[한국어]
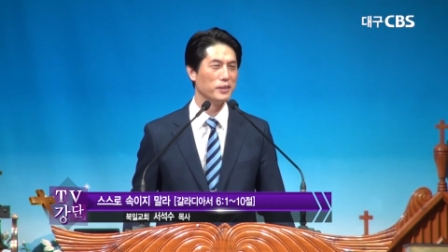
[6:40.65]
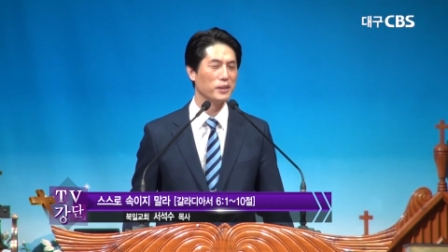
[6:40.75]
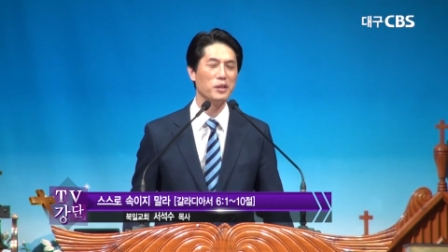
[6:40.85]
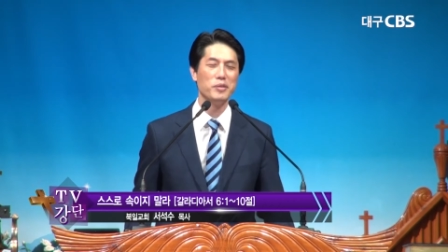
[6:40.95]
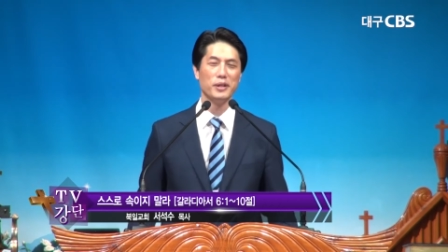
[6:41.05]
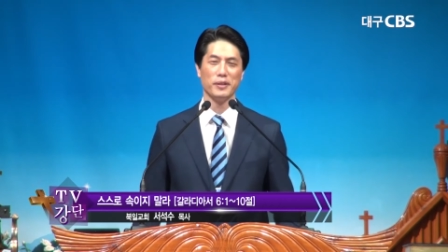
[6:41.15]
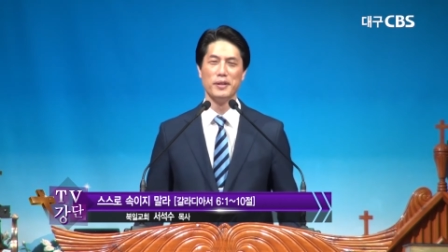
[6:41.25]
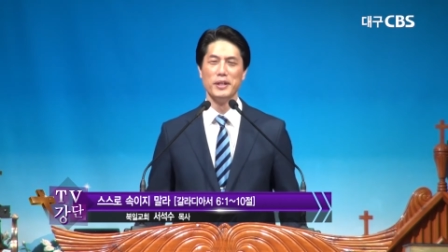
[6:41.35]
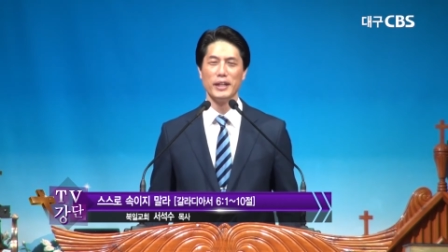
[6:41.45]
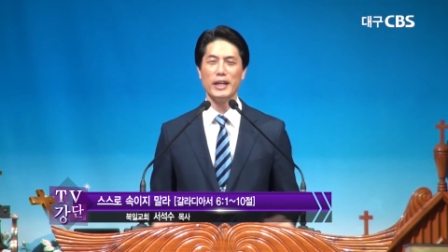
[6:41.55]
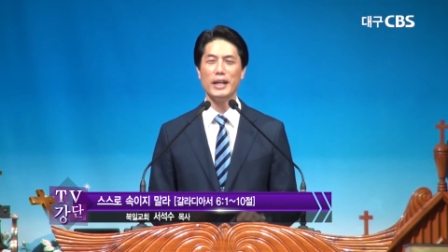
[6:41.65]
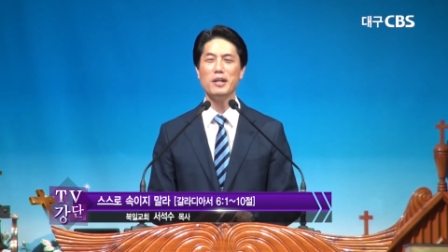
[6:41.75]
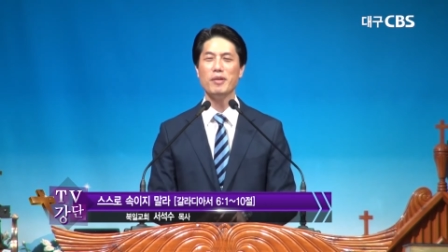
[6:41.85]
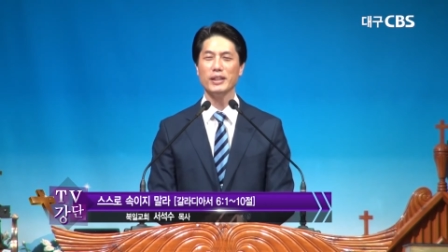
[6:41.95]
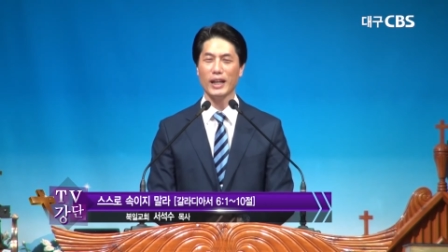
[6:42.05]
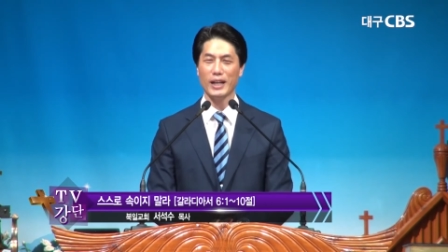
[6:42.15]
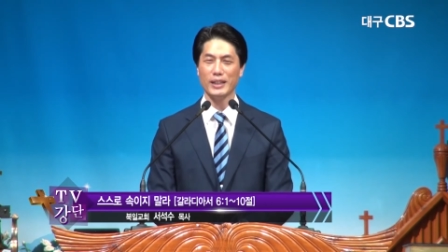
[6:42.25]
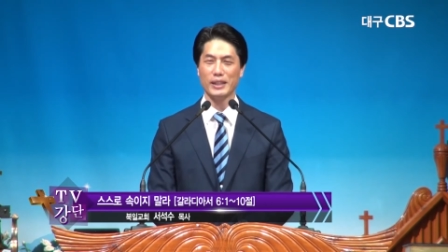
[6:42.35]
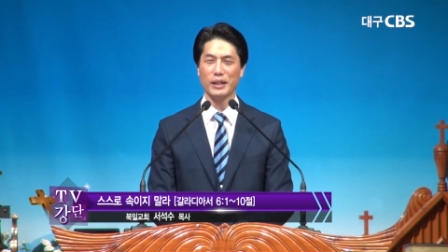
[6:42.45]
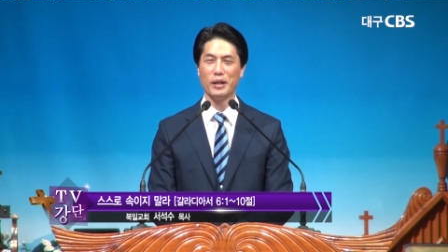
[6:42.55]
그러면 이 1만
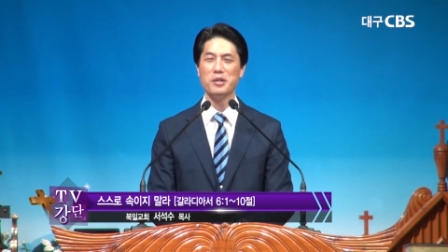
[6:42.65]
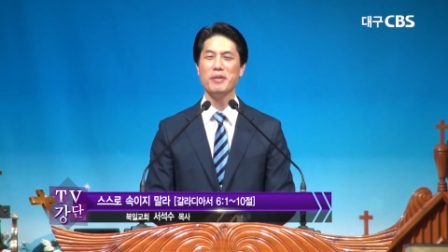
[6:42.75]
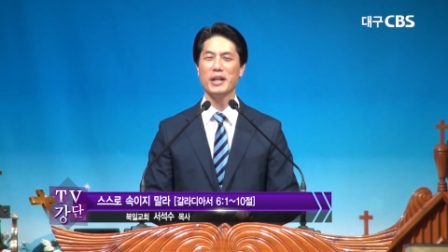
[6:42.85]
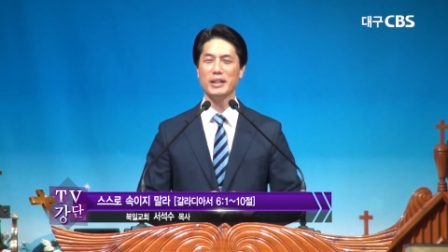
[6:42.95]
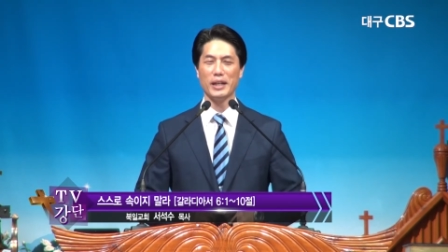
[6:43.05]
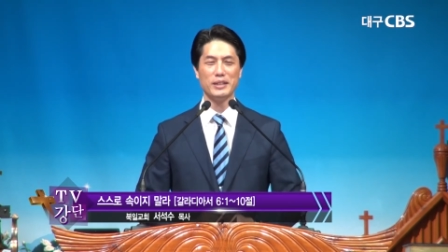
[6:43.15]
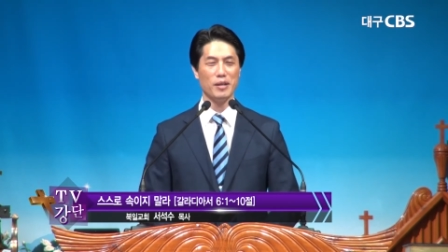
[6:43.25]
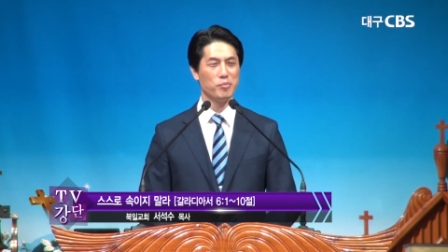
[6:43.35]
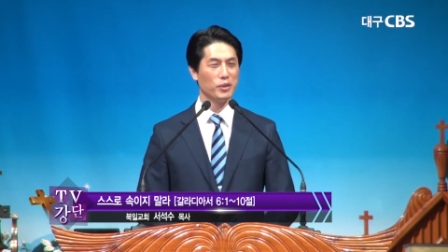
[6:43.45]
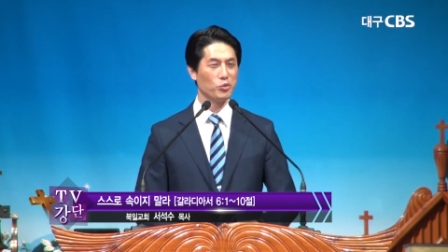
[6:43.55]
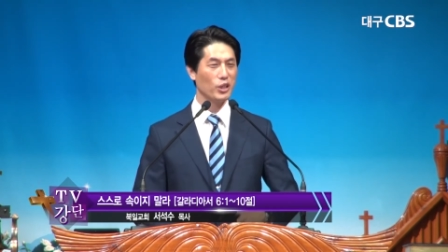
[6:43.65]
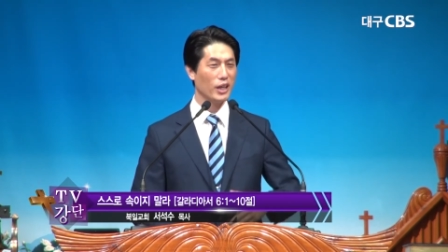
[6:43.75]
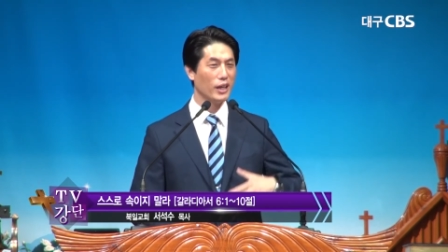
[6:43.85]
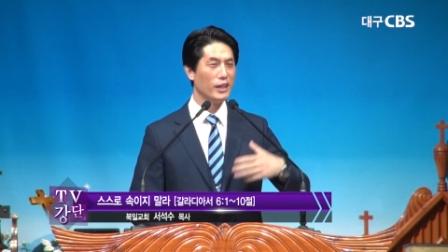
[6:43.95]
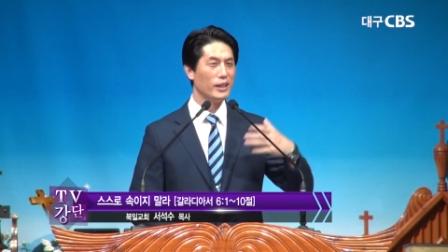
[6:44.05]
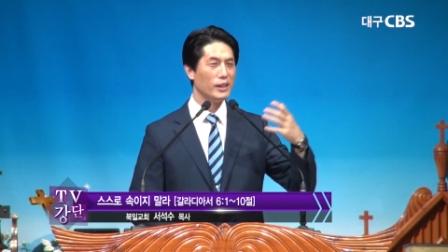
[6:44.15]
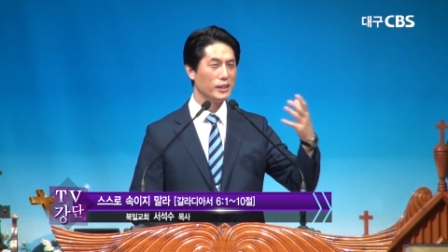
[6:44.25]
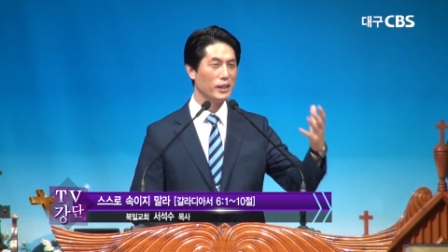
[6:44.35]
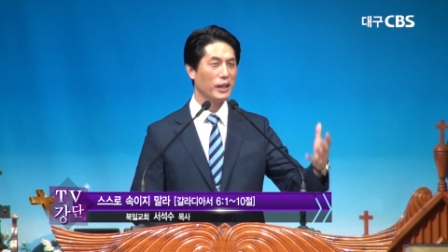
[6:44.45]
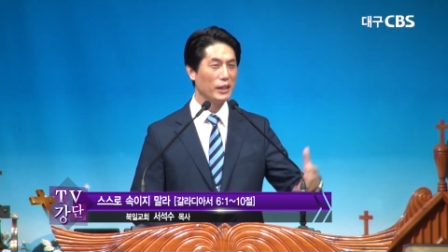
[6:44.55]
달란트가 얼마나 되는지 한번 우리가
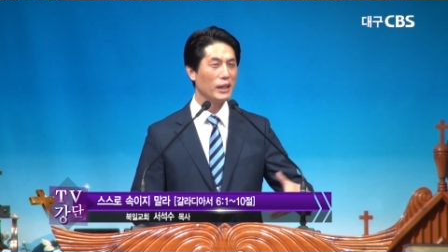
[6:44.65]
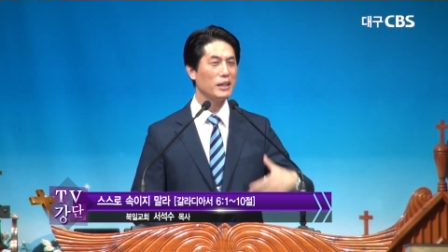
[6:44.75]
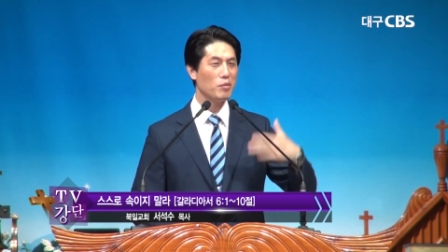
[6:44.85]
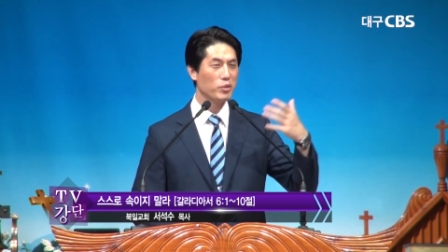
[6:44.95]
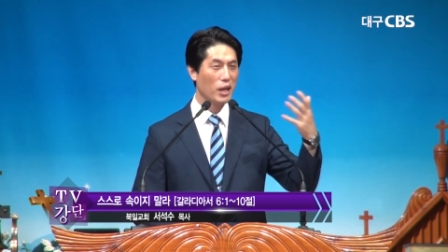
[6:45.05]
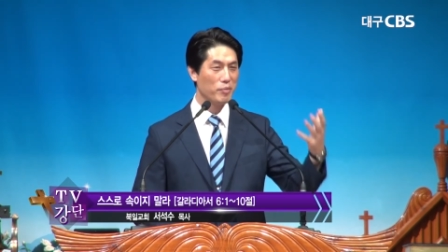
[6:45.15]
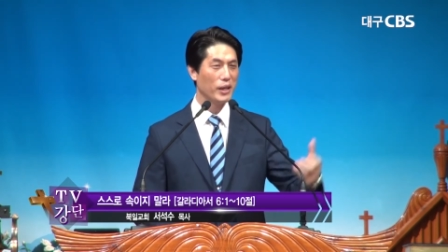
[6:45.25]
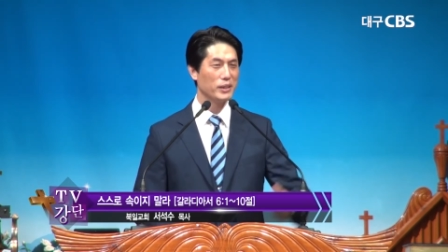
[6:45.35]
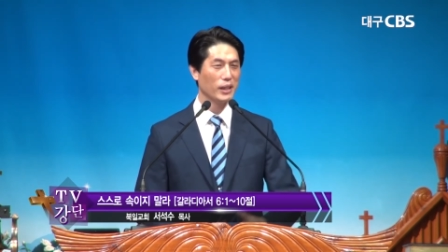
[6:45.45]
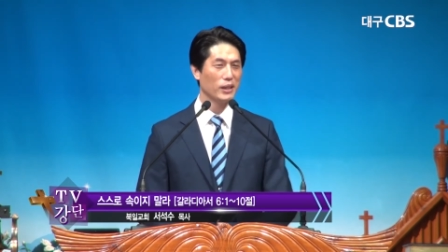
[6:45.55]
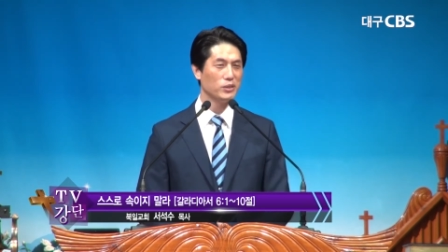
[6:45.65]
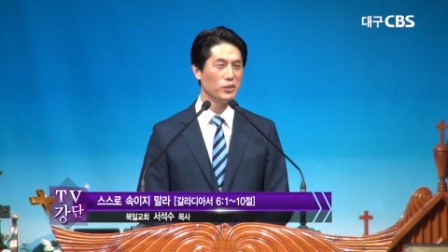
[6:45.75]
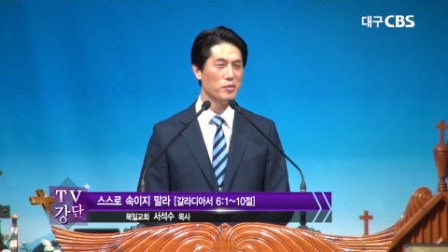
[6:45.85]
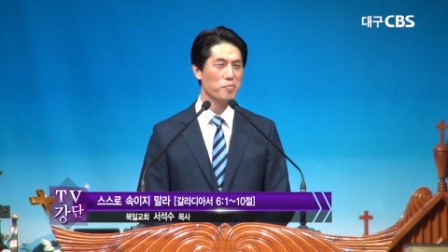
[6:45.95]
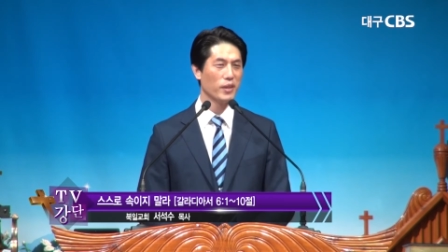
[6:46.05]
이 계산을 한번 해봐야 되겠죠.